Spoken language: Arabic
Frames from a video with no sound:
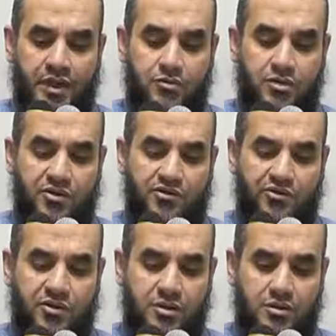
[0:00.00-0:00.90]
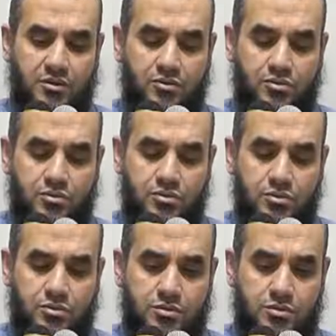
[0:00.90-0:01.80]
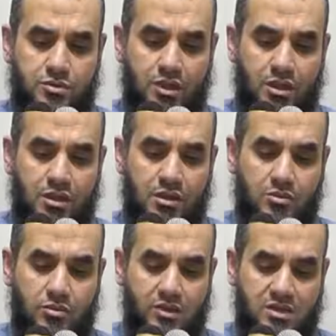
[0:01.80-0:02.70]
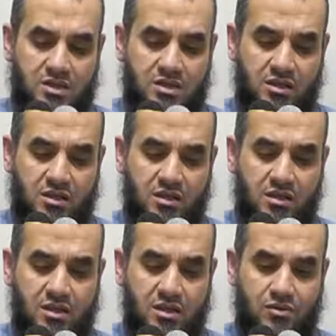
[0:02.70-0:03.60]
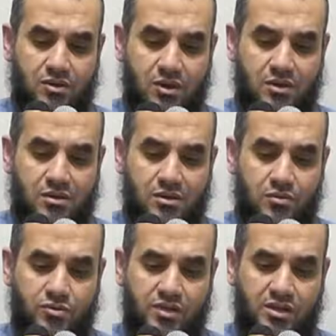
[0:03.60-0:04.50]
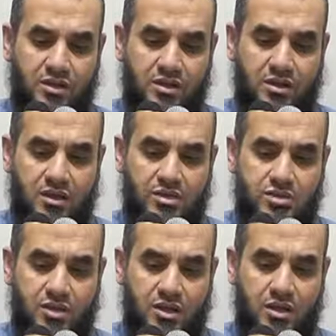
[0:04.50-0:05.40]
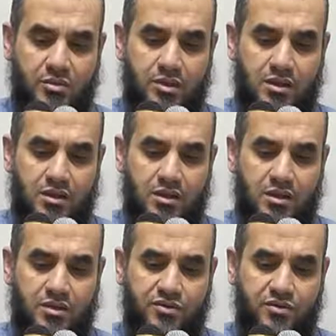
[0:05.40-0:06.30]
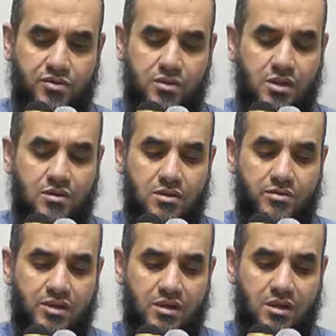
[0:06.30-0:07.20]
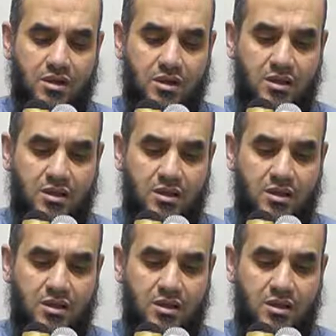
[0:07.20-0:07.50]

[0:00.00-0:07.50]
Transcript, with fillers: أو كفارة طعام مساكين أو عدل ذلك صياما ليذوق وبال